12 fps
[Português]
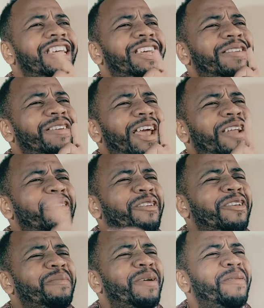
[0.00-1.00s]
eu quero
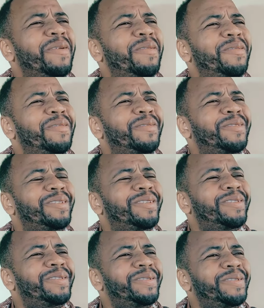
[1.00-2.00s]
que o meu eu no
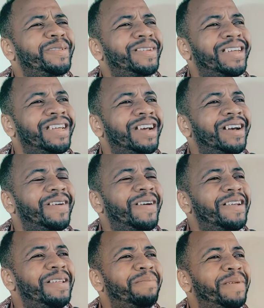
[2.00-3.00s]
futuro
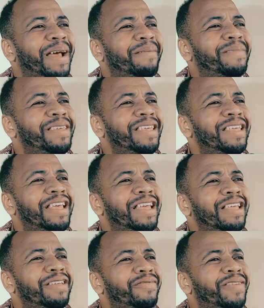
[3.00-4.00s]
olhe para mim
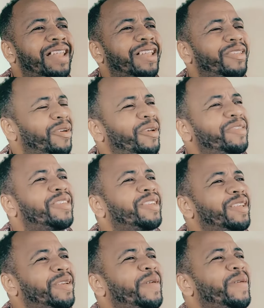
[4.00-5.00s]
e fala: "Nossa,
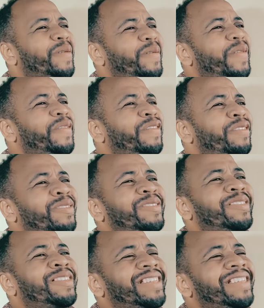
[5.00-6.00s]
que orgulho de
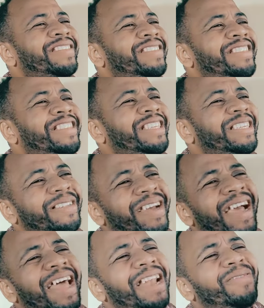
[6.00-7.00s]
você ter decidido,
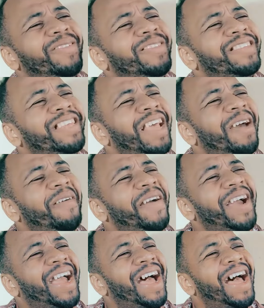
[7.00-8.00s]
cara, você é o
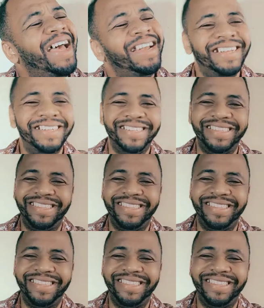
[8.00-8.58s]
cara".